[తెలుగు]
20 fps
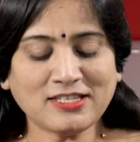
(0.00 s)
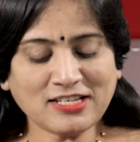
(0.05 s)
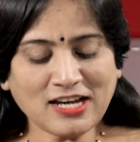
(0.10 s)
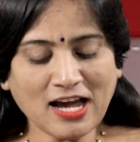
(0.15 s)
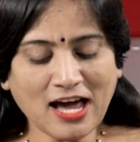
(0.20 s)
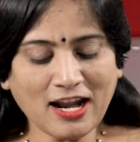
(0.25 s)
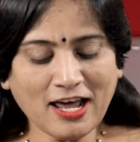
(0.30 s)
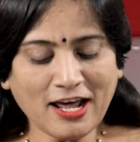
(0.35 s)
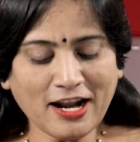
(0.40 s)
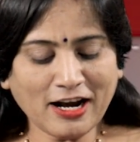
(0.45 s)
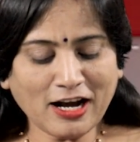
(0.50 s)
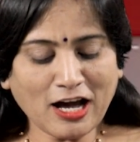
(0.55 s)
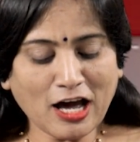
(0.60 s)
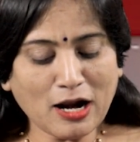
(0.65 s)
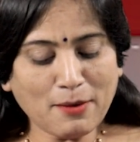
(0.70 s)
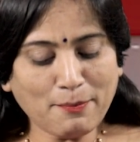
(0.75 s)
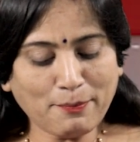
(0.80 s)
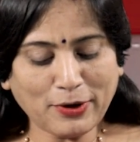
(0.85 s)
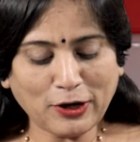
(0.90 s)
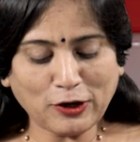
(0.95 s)
చాలా
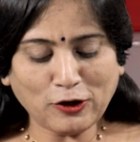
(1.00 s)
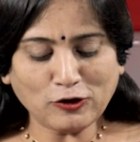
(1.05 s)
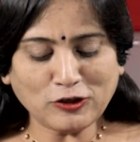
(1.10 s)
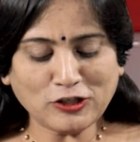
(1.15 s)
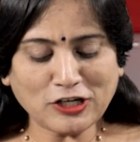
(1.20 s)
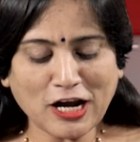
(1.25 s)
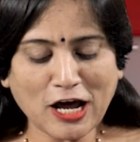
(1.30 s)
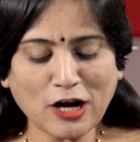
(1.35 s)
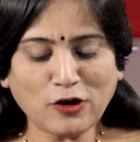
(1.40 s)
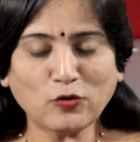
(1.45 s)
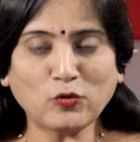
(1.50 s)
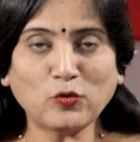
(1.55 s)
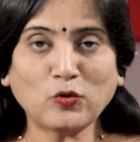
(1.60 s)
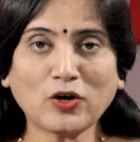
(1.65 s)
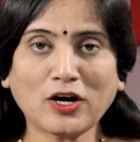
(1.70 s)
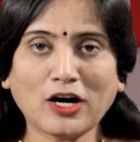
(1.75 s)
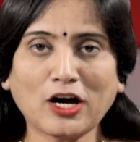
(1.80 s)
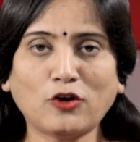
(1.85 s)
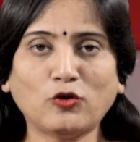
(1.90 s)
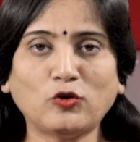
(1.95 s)
రకాల ప్రయోజనాలు
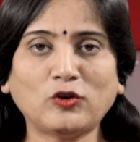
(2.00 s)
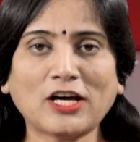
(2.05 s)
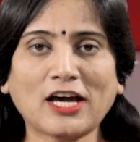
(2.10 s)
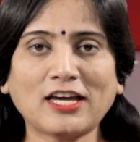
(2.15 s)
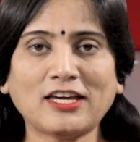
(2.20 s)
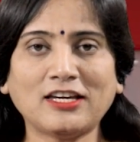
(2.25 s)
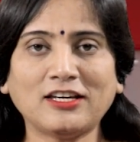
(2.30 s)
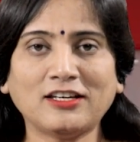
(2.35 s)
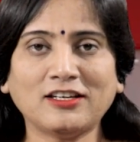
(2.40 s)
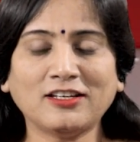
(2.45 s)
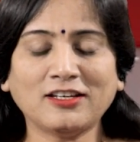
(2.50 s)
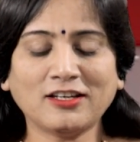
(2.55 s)
కలుగుతాయి